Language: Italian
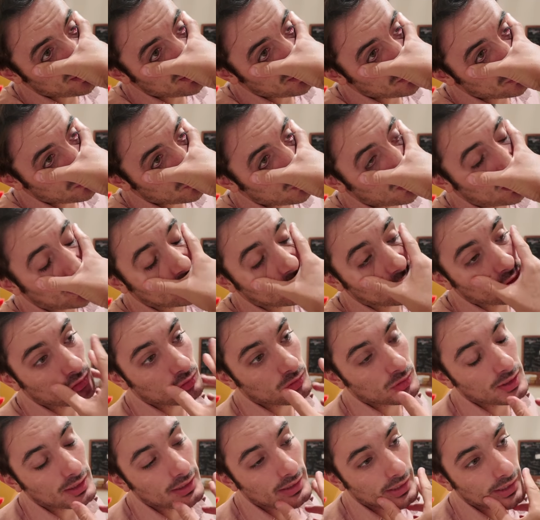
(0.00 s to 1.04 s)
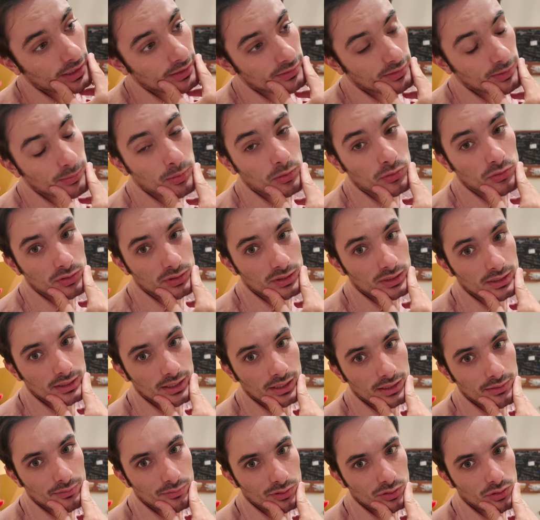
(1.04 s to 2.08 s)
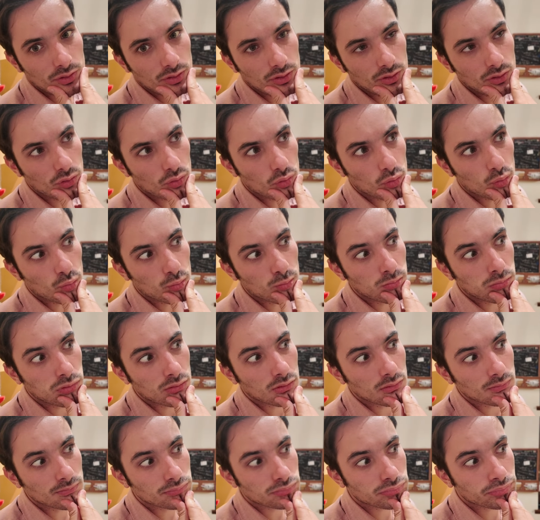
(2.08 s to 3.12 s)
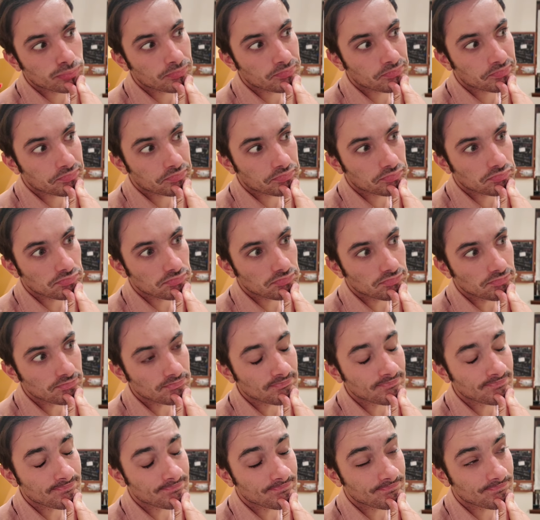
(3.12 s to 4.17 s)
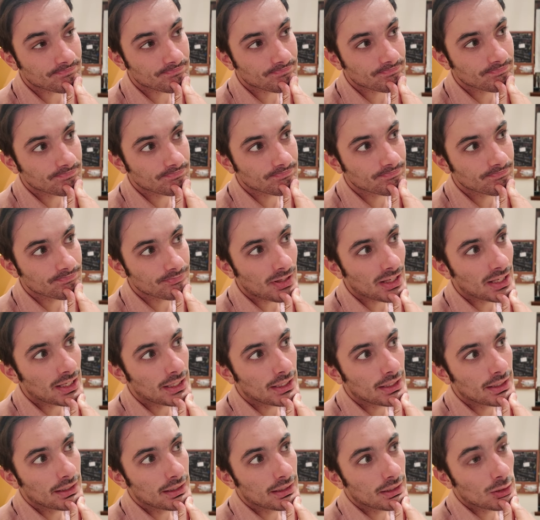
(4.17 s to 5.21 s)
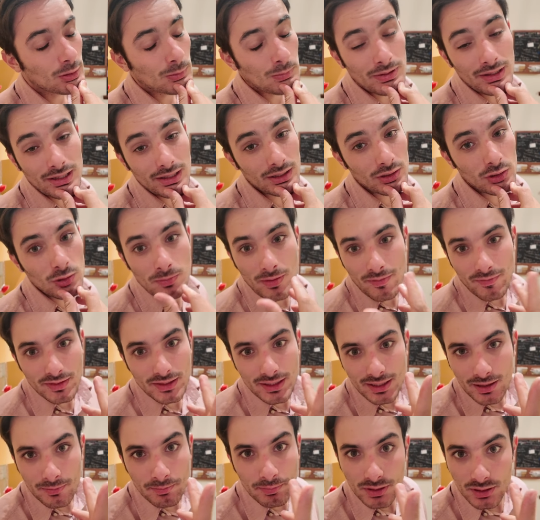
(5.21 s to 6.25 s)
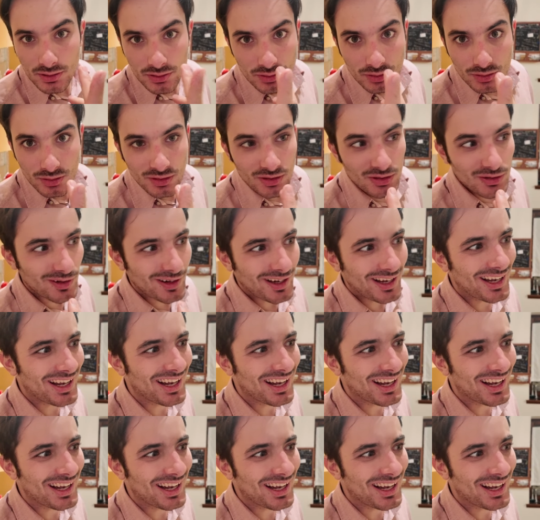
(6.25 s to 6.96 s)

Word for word: e un quarto sono a casa e posso editare video di YouTube. Mm. Come, come avete capito,